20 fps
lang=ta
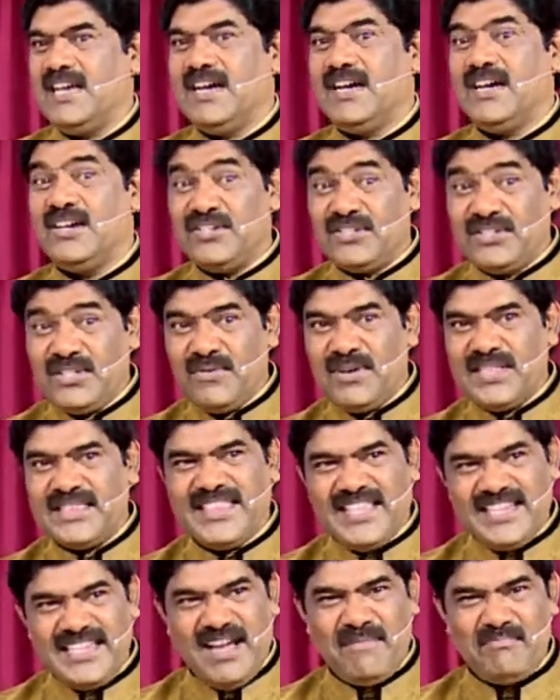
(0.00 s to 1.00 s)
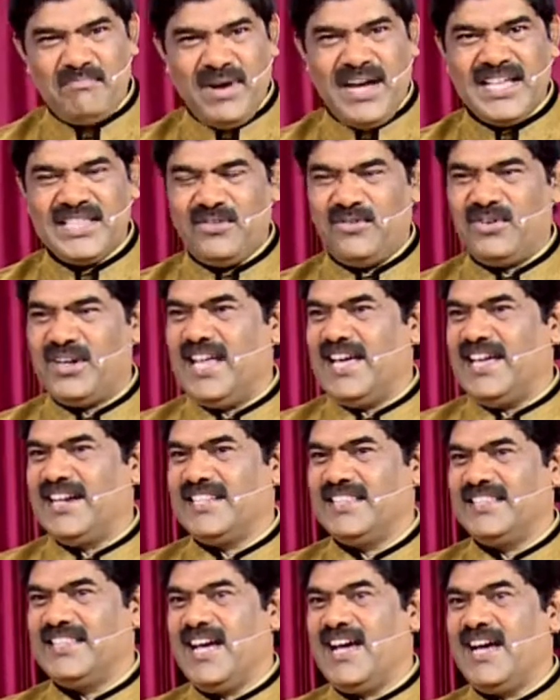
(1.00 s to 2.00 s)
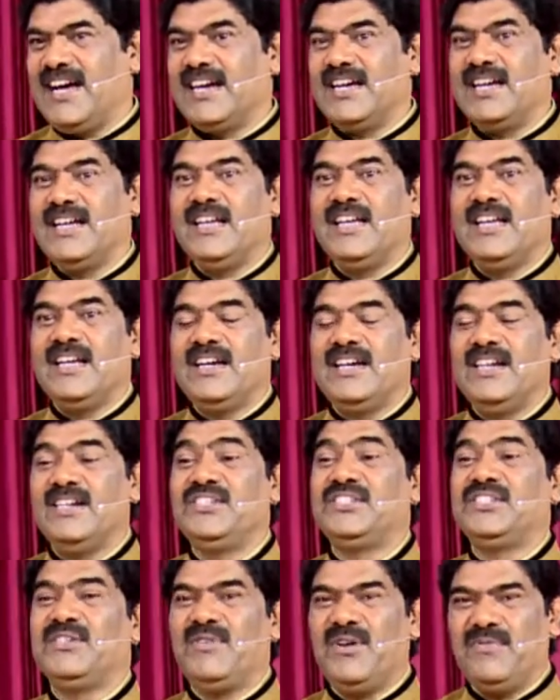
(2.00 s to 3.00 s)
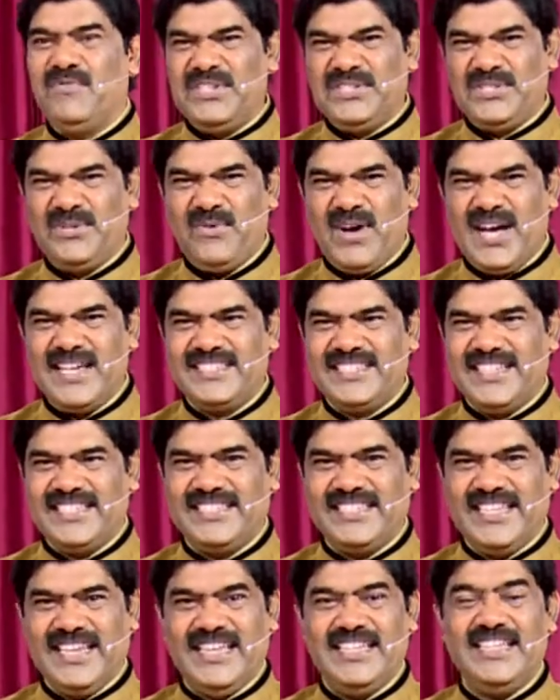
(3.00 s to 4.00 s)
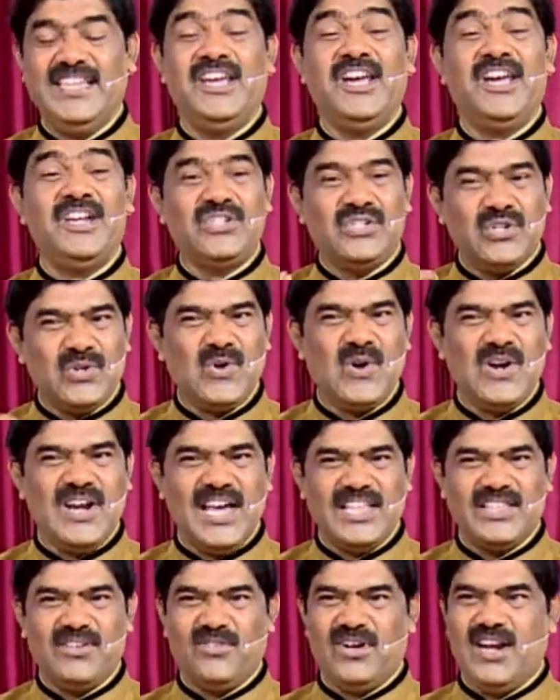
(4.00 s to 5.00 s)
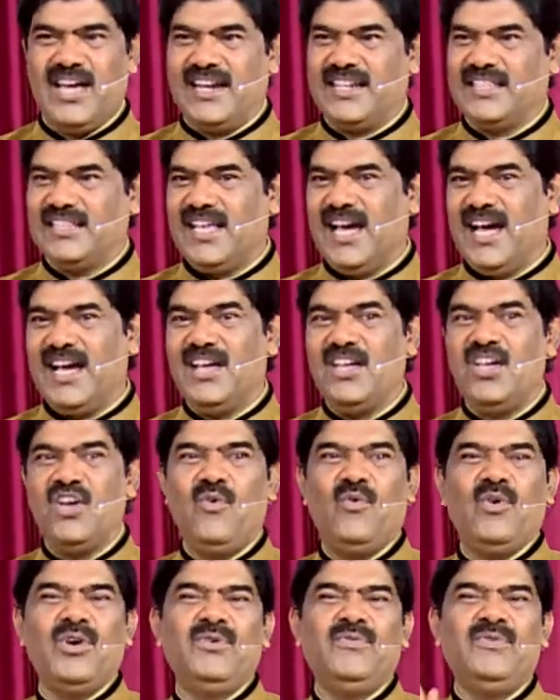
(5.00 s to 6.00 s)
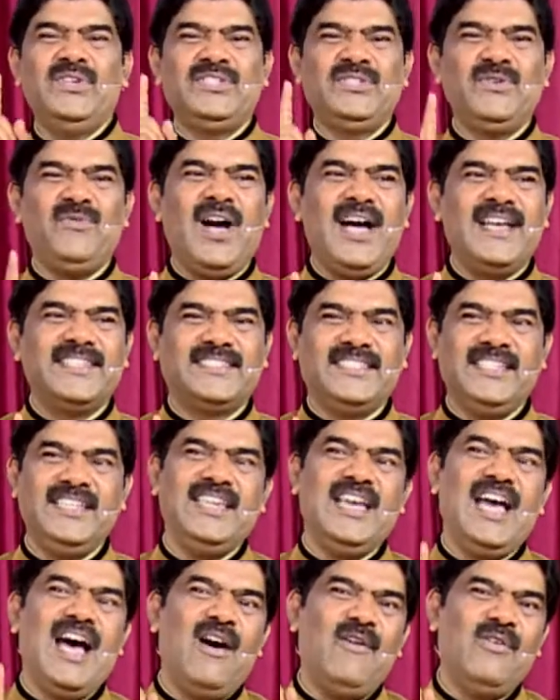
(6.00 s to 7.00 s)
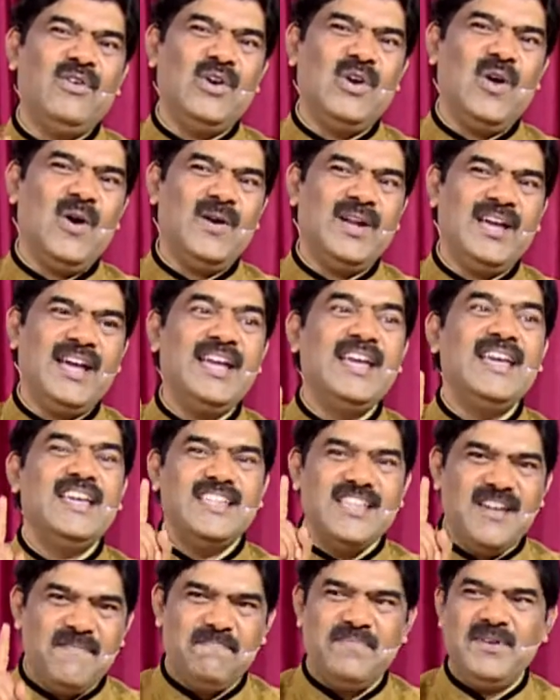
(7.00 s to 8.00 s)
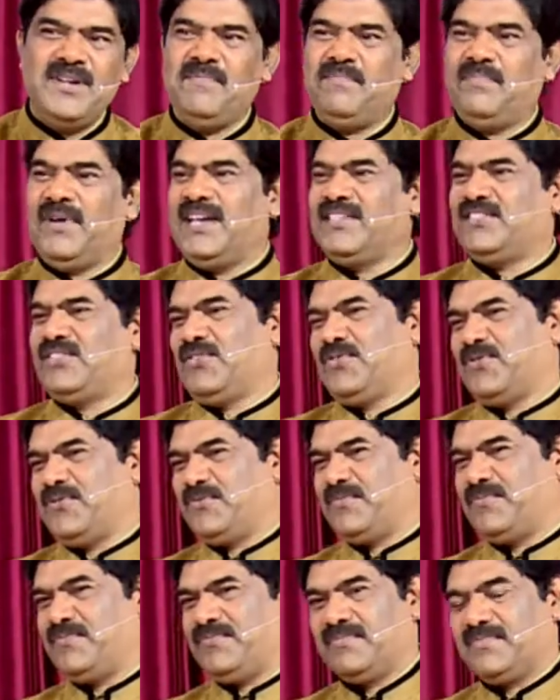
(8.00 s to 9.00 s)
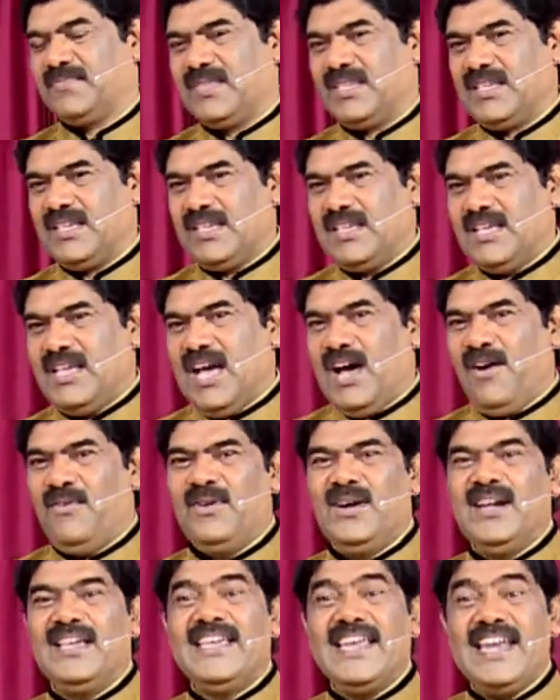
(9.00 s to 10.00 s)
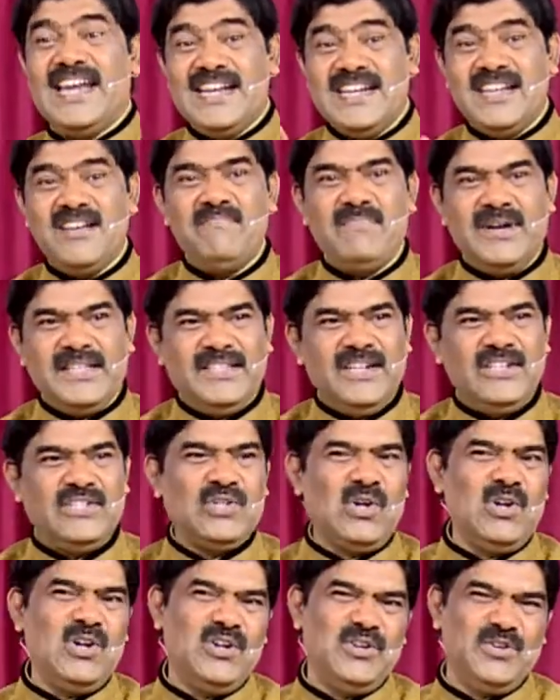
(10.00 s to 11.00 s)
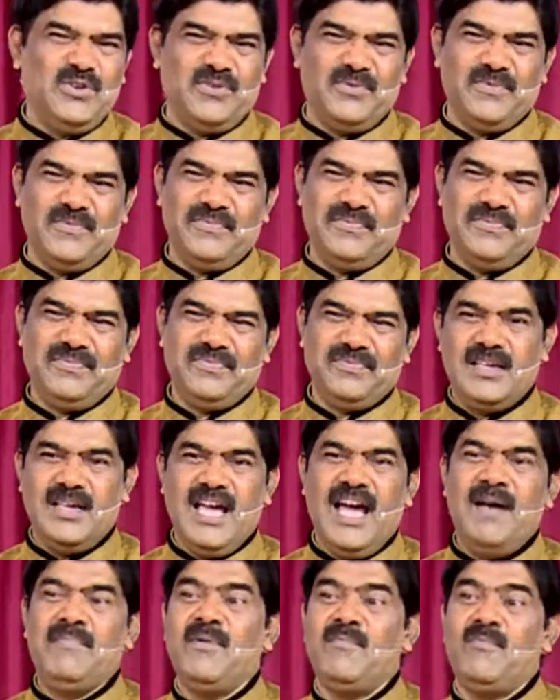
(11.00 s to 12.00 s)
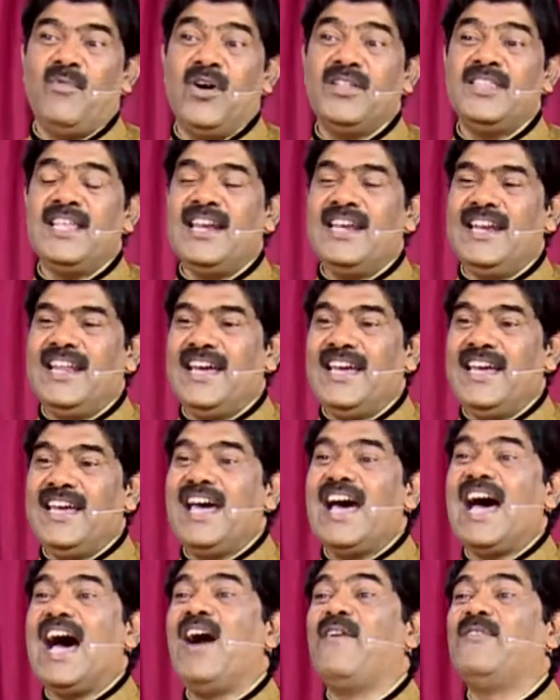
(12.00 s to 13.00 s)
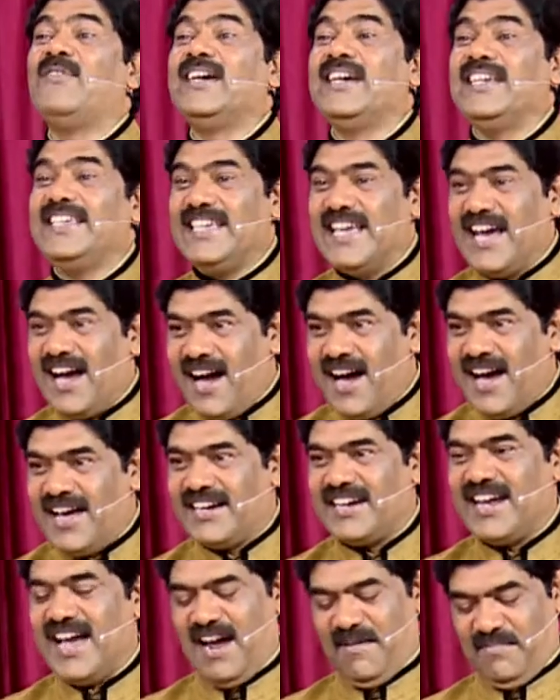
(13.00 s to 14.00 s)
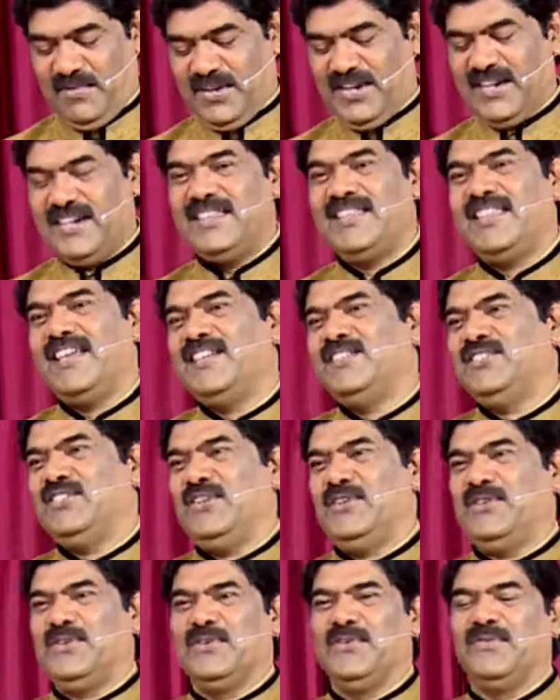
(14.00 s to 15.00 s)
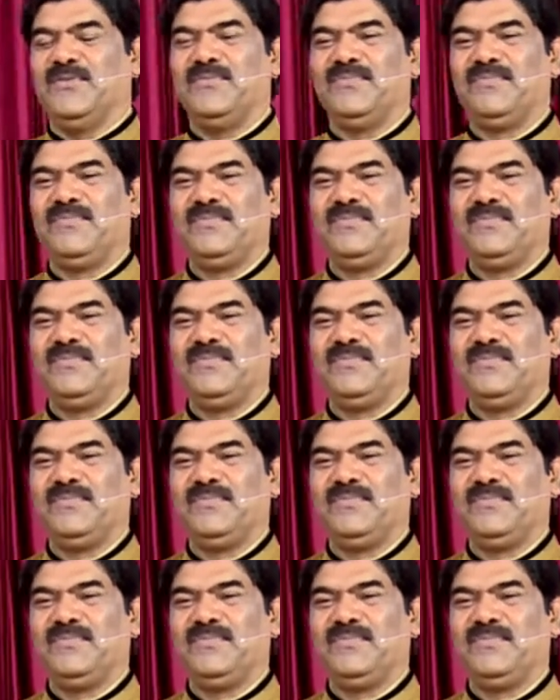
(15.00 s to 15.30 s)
கிறிஸ்துவத்தை நம்பாதவங்களாக இருந்தால் கிறிஸ்துவ விசுவாசத்தை ஏற்றுக்கொள்ளாதவங்களாக இருந்தால் ஒரு விசுவாசி அவங்களோட எப்படி பேசணும் அவங்களுக்கு என்ன பதில் சொல்லணும் அப்போ முதல்ல அவங்க யார் அப்படின்னு தெரிஞ்சிருக்கணும்